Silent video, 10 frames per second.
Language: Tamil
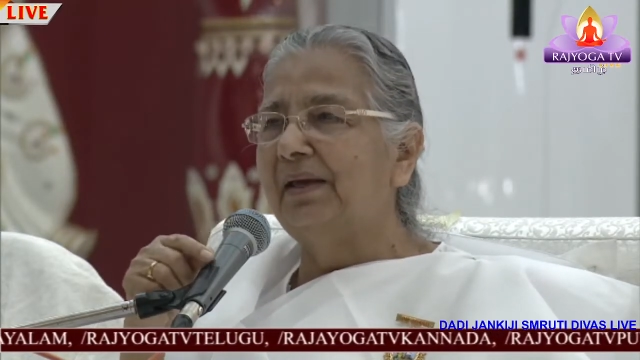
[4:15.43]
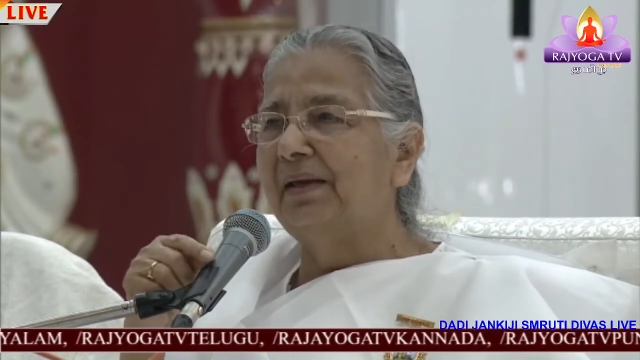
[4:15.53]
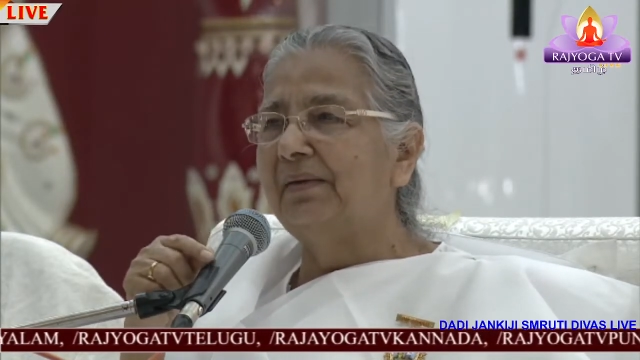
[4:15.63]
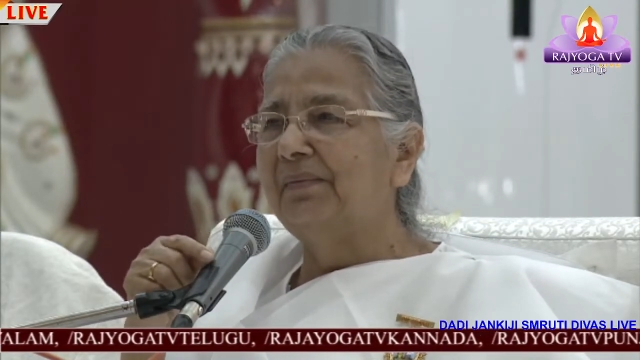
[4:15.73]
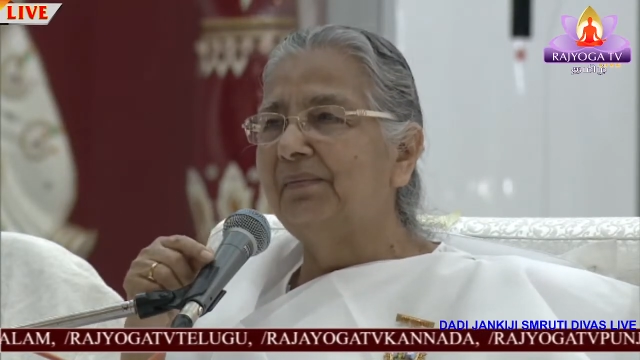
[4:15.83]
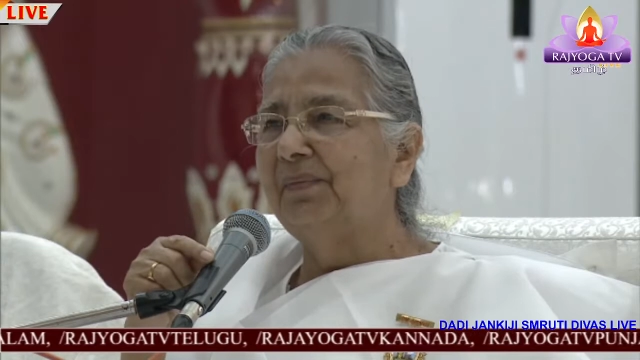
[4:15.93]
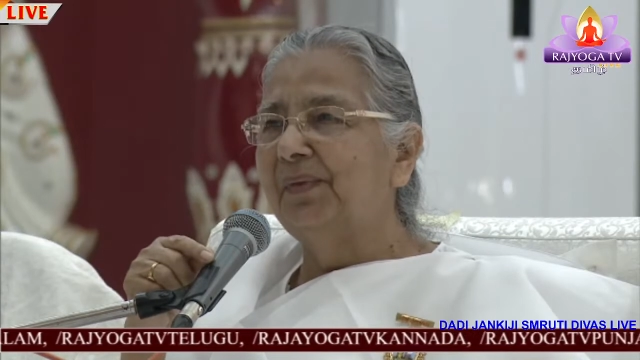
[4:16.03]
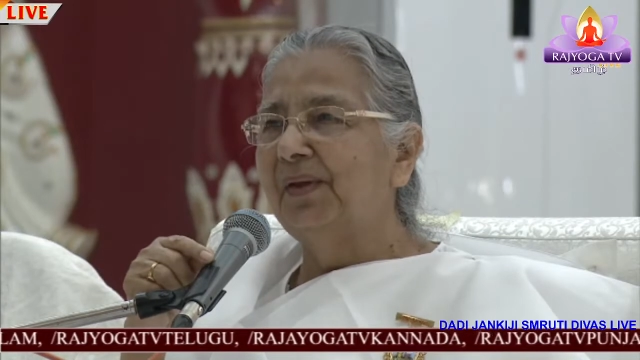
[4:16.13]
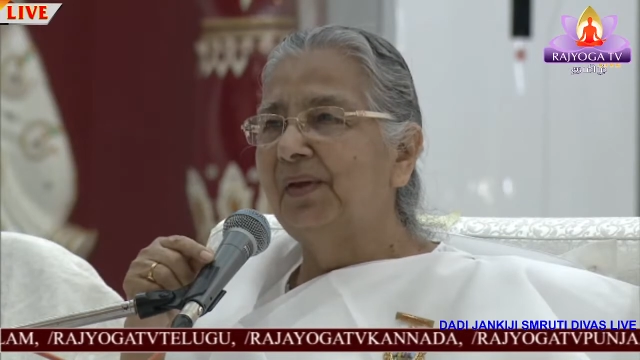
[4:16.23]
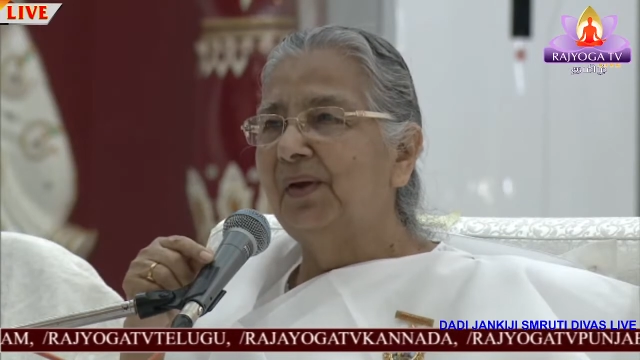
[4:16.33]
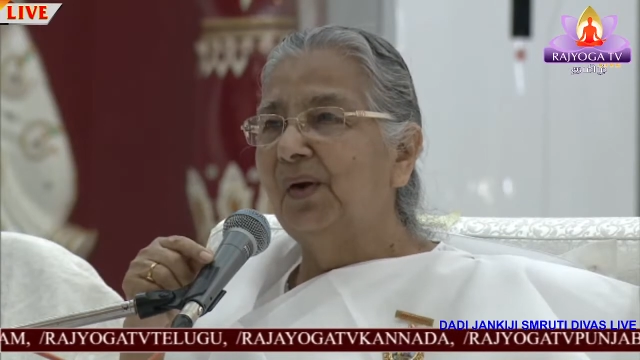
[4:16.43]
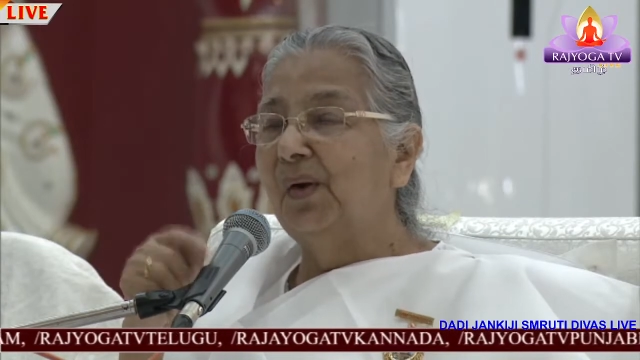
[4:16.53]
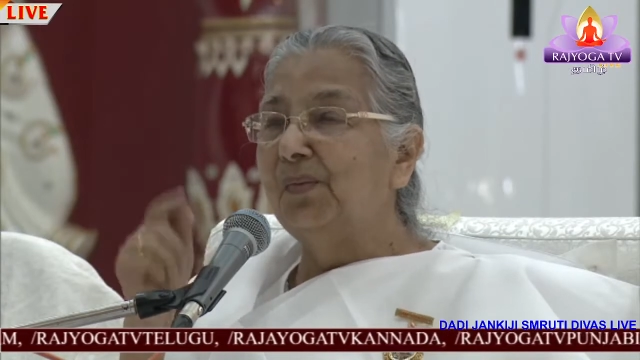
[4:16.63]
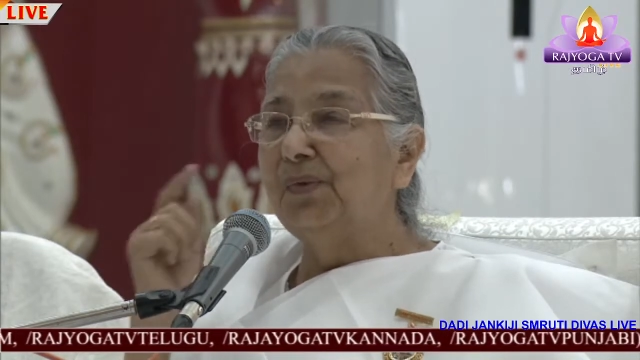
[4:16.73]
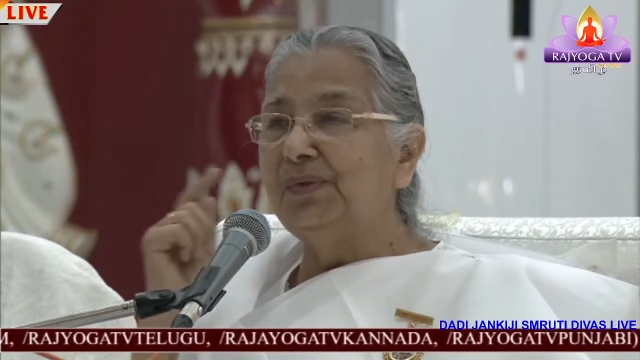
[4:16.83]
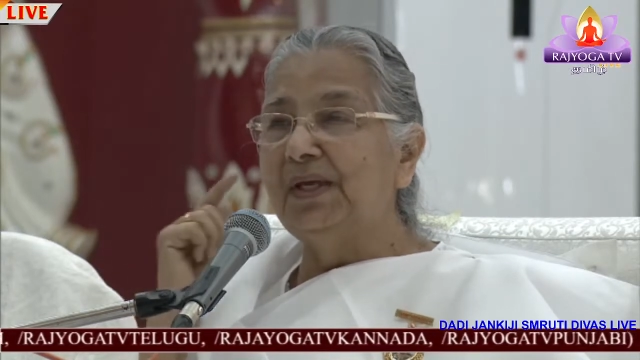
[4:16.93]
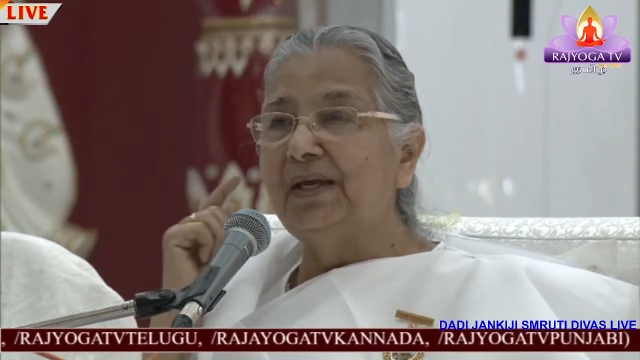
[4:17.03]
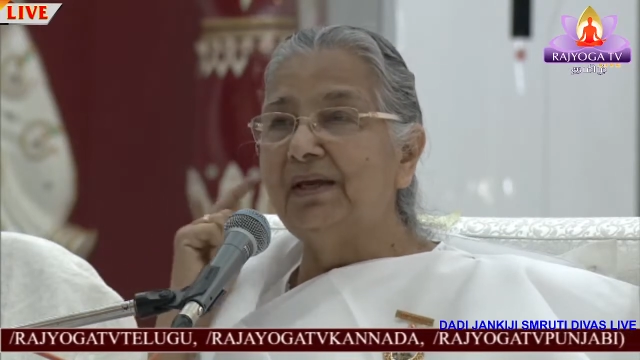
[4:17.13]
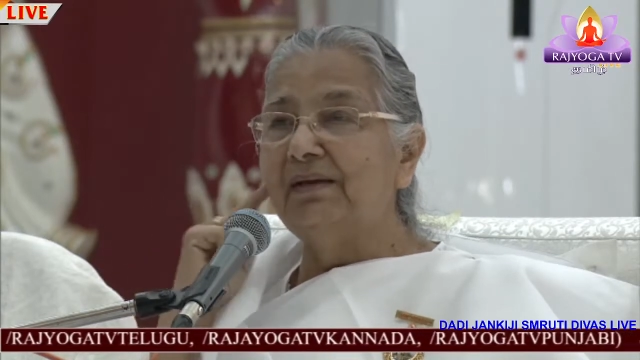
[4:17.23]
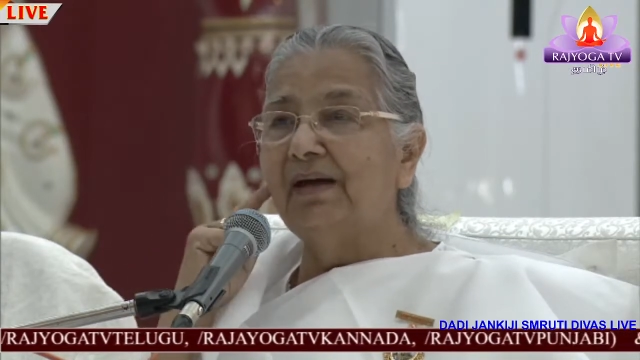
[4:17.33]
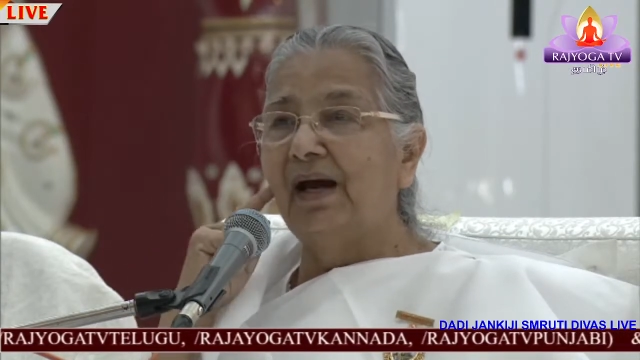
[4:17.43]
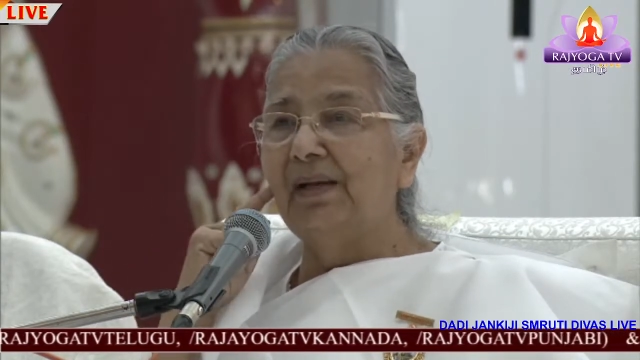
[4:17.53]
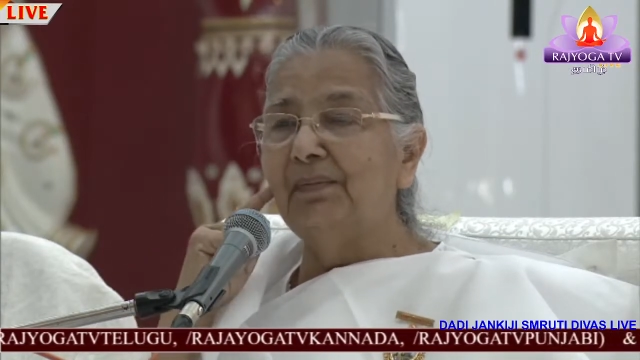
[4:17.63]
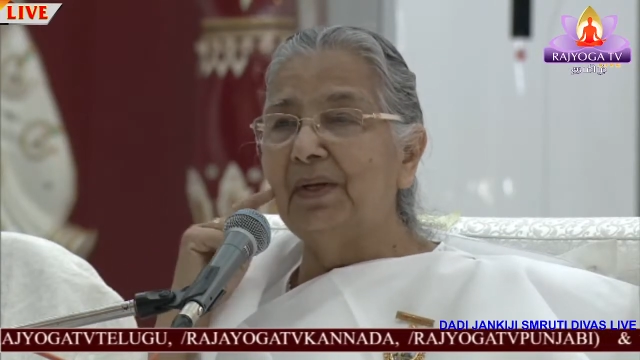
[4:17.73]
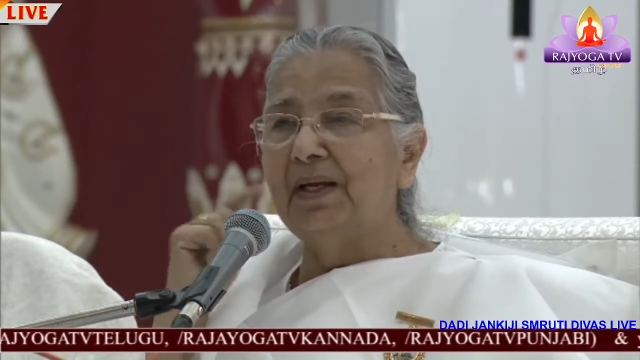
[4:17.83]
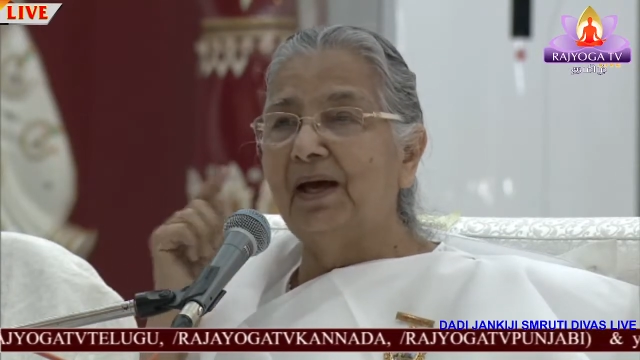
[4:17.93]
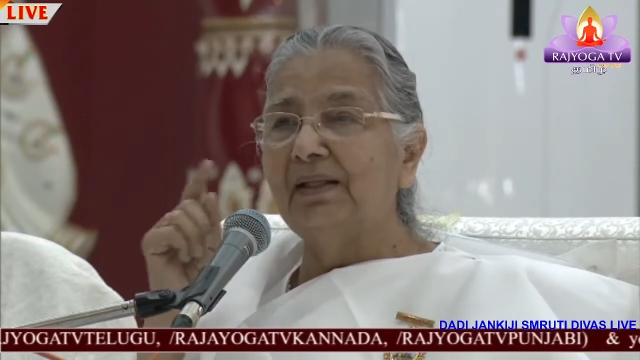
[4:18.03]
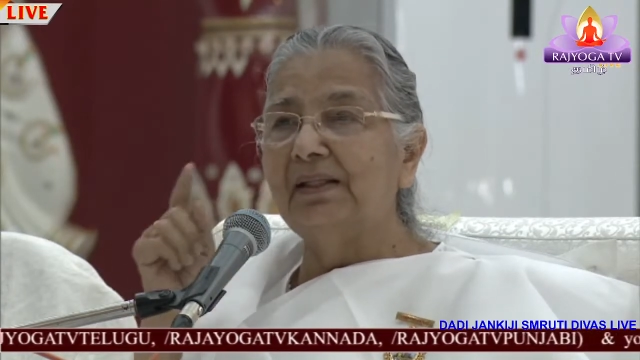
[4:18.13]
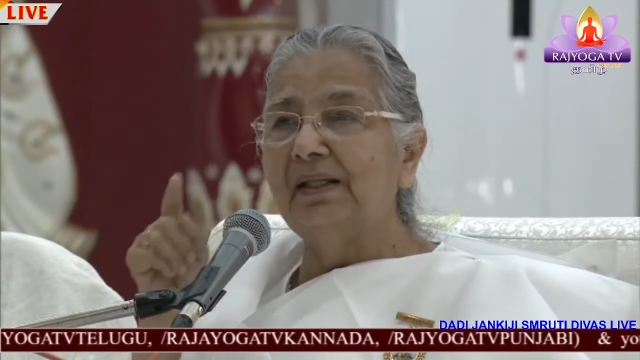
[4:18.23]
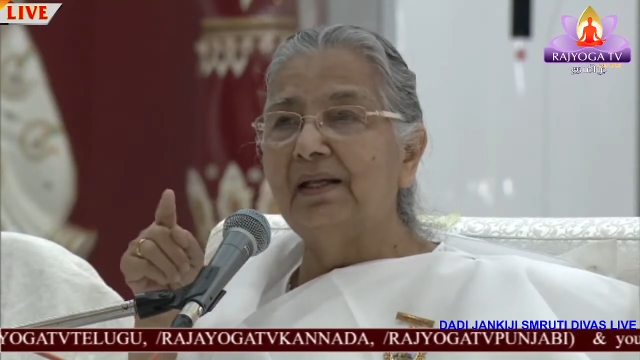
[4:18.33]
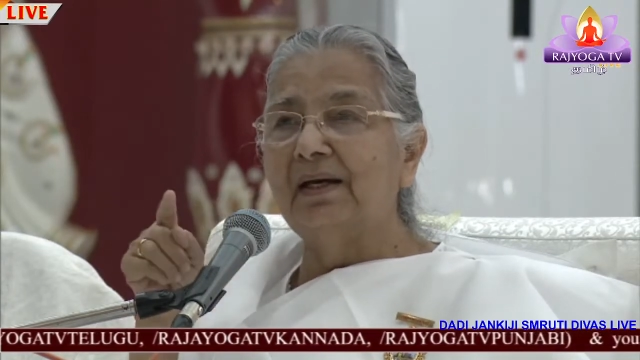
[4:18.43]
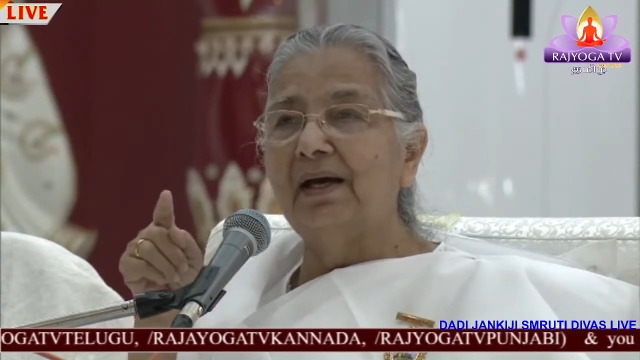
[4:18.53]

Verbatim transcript: நான் தான் இந்த தீர்த்தம் கொடுத்தேன் இந்த குழந்தைக்கு எப்படி தெரியும்